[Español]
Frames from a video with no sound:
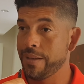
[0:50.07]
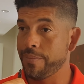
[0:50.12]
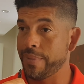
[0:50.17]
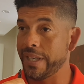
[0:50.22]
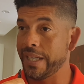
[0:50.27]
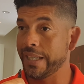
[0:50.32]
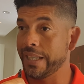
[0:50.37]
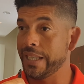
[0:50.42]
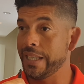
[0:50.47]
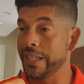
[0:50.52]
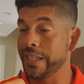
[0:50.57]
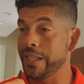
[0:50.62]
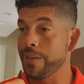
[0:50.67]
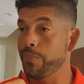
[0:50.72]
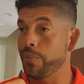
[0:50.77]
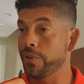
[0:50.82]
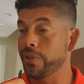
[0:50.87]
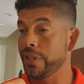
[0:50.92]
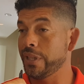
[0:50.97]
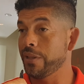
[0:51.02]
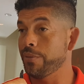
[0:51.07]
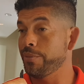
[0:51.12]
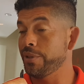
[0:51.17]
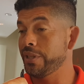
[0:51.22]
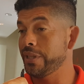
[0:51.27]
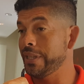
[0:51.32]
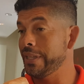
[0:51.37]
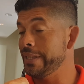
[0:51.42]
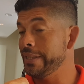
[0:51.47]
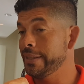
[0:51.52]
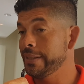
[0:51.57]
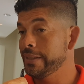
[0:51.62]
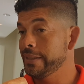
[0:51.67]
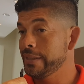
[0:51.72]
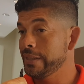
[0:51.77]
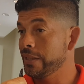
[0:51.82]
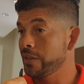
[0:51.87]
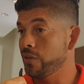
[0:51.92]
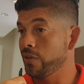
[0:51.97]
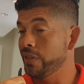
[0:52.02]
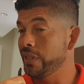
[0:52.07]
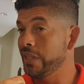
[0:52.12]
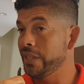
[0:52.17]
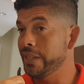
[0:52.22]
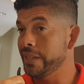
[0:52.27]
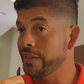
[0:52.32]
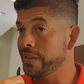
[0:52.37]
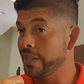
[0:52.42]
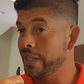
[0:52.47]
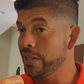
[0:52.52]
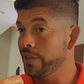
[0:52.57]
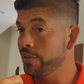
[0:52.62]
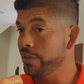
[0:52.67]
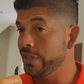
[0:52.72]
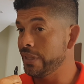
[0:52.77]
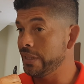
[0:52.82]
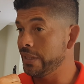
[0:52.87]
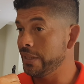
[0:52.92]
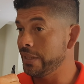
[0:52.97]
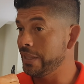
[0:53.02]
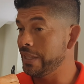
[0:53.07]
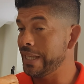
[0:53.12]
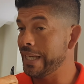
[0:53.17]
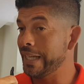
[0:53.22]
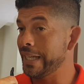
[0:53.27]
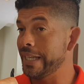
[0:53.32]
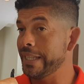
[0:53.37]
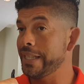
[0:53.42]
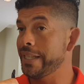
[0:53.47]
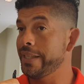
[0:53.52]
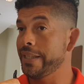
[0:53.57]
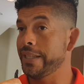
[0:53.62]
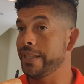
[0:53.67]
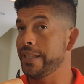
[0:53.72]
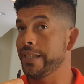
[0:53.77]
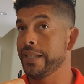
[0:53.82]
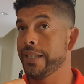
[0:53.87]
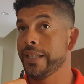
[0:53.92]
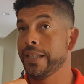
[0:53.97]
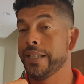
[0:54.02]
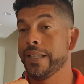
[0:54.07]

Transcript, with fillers: para que el equipo esté como esté, con el deseo y las ganas de,